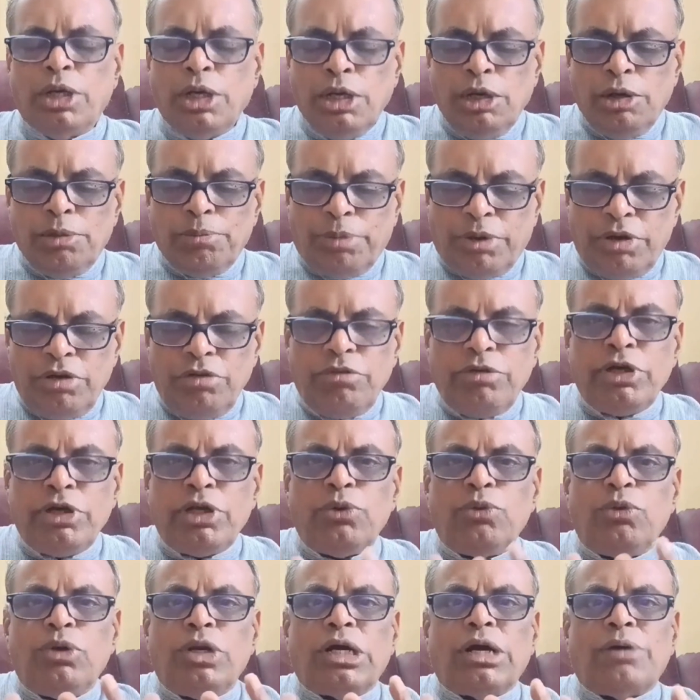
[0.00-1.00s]

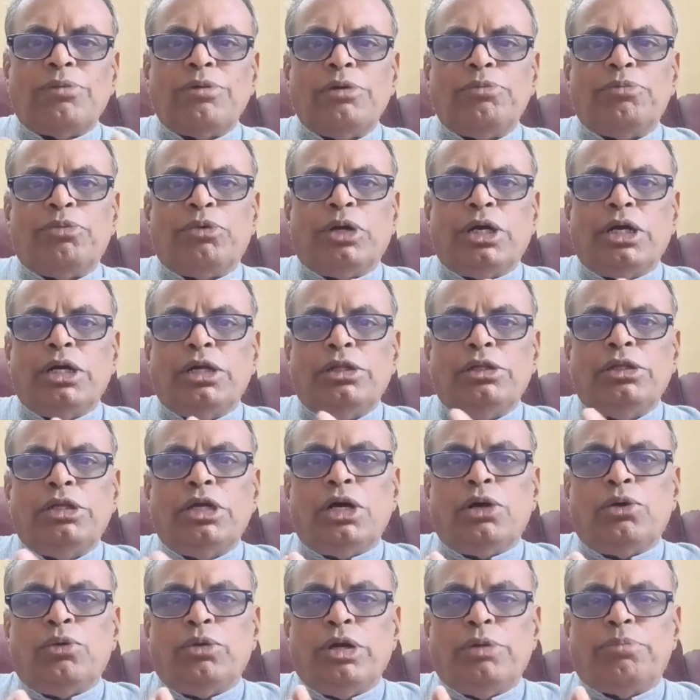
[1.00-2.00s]
பல்வேறு உலக அமைப்புகளில்
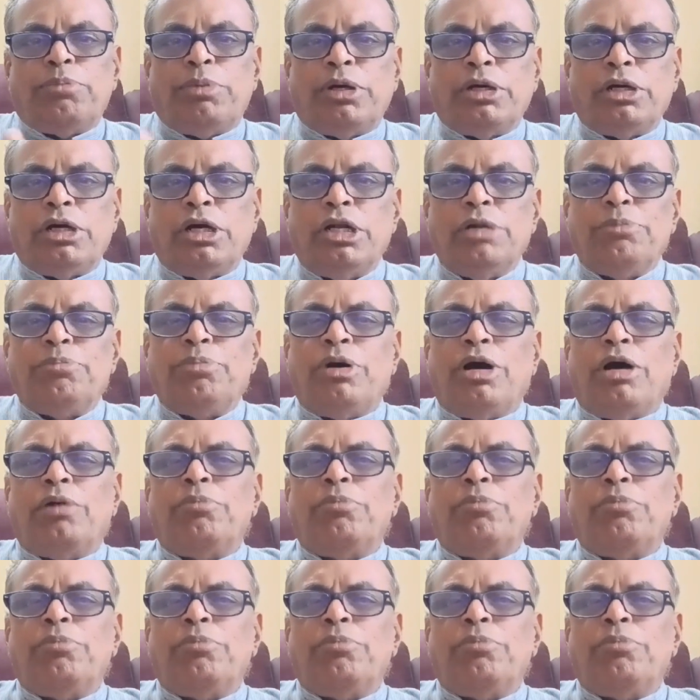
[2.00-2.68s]
இந்தியாவுடைய பங்களிப்பு